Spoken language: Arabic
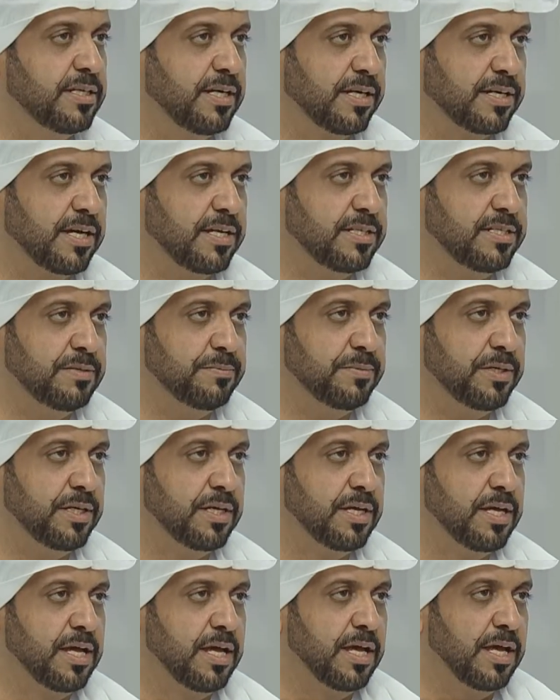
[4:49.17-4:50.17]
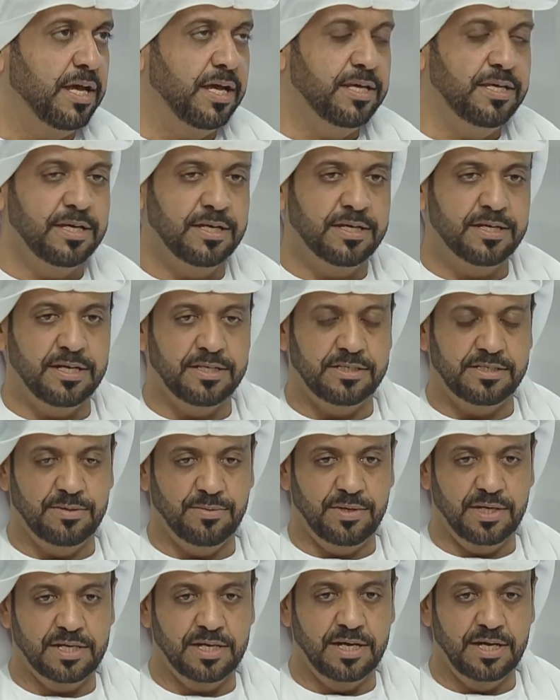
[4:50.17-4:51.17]
الأكاديمي أيا كان
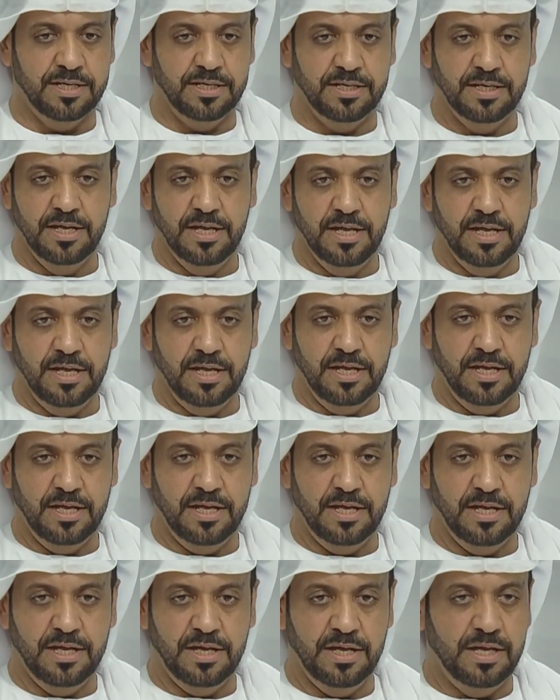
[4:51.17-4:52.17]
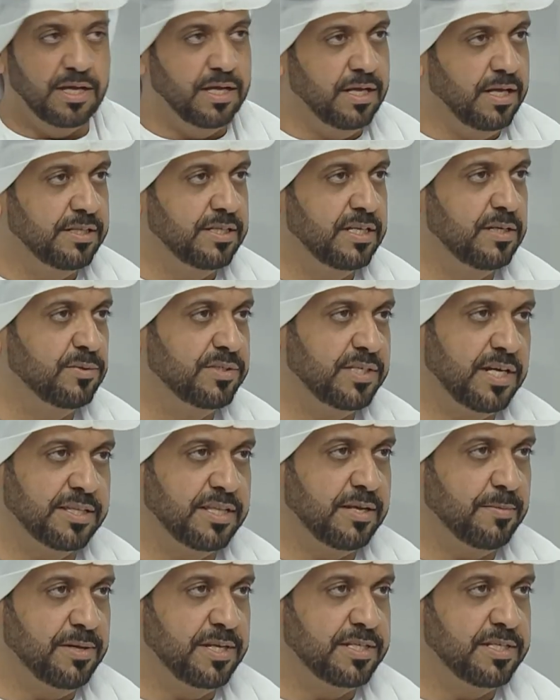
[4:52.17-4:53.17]
سواء كان عندنا وزاره
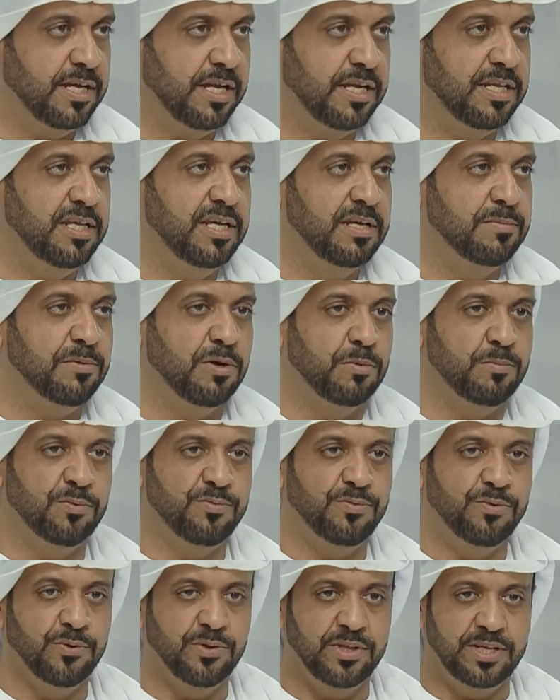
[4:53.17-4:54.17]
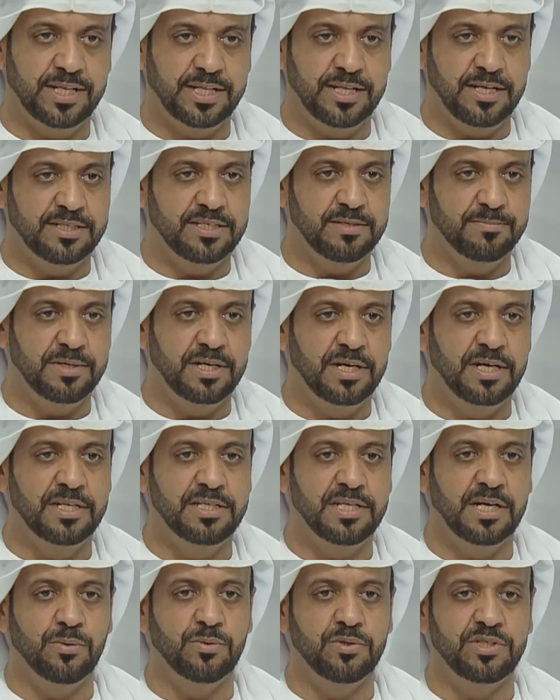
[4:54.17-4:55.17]
التربيه التعليم او المفوضيه
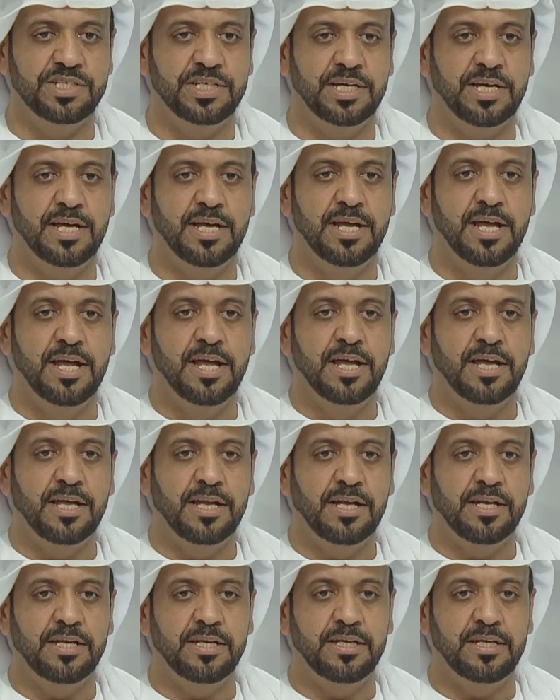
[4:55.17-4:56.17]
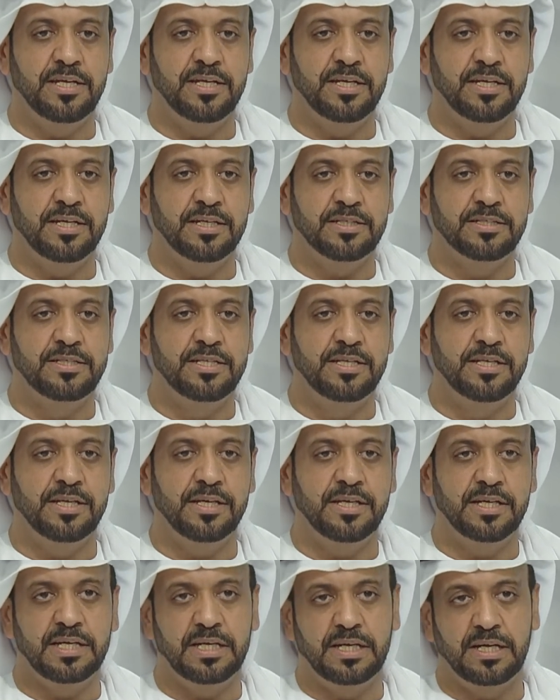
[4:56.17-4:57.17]
الاعتماد او الجهه اللي
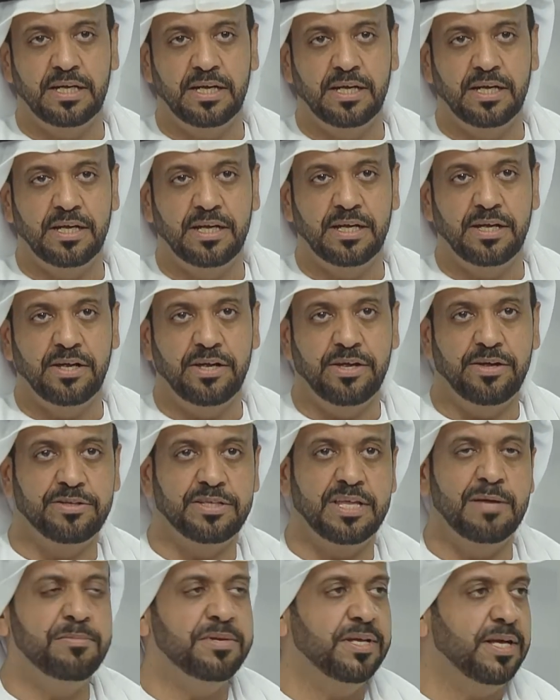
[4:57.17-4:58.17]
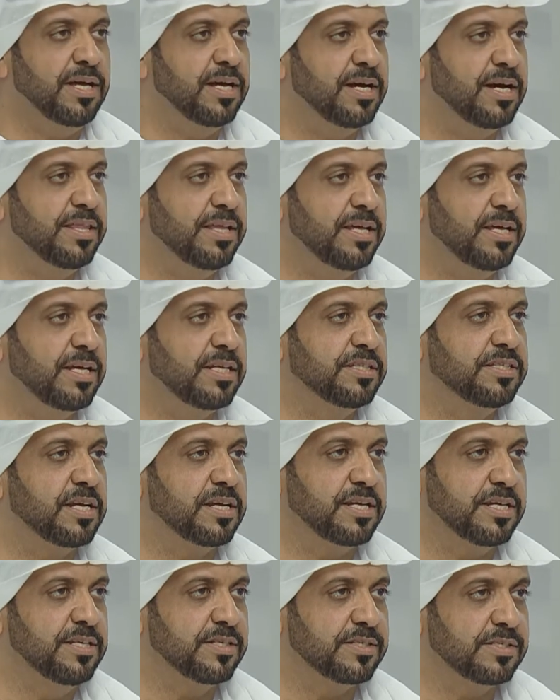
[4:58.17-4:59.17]
تمنح هذا
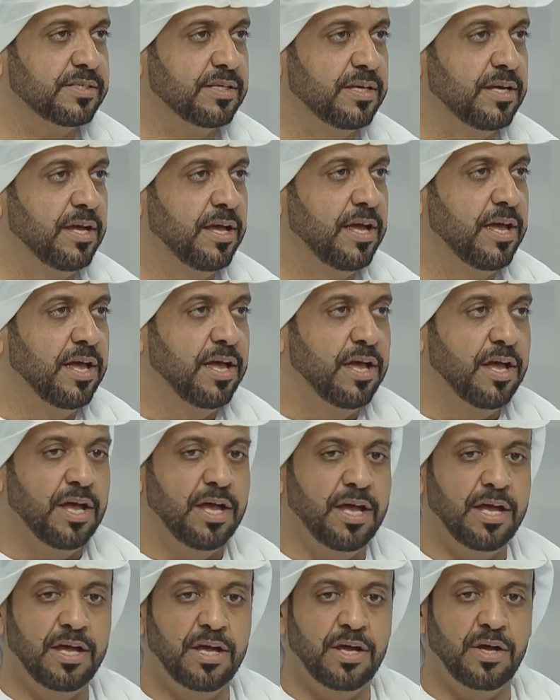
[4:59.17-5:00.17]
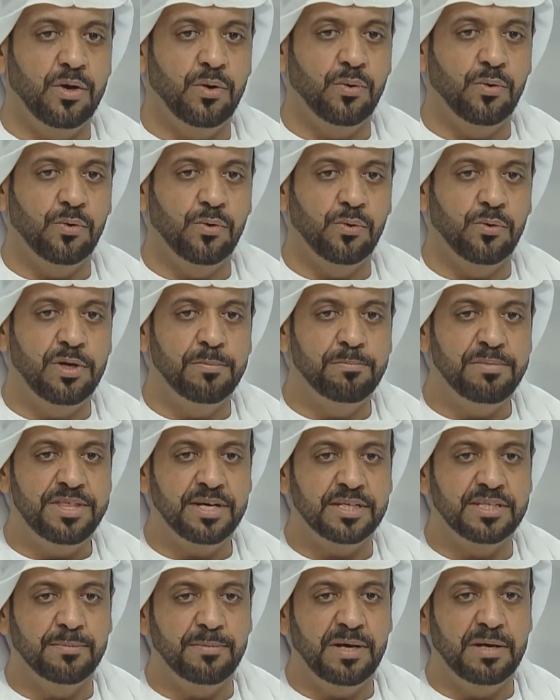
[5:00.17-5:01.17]
الترخيص آه،
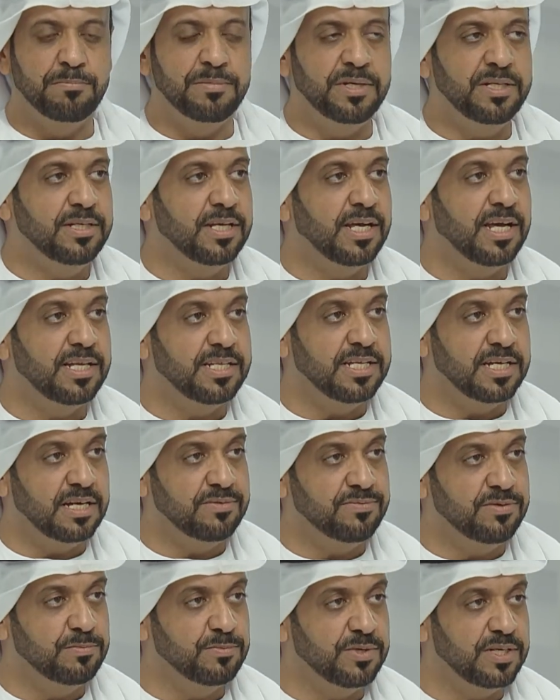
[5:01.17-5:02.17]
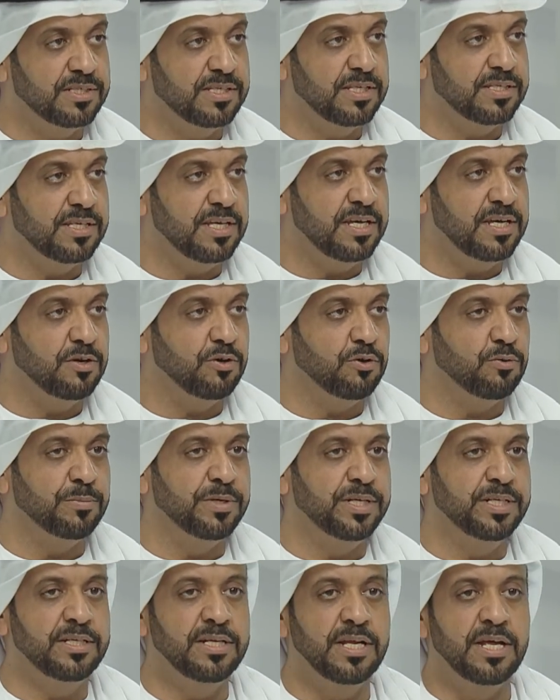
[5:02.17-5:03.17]
وينبثق طبعا من اهداف المؤسسه
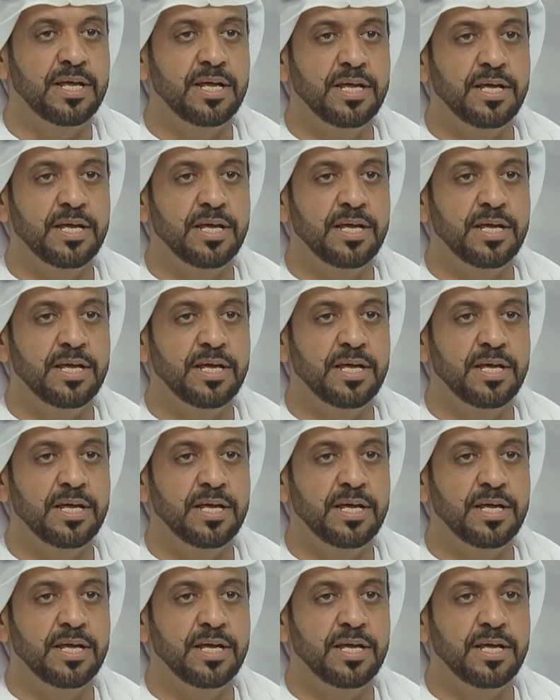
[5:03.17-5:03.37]
ومن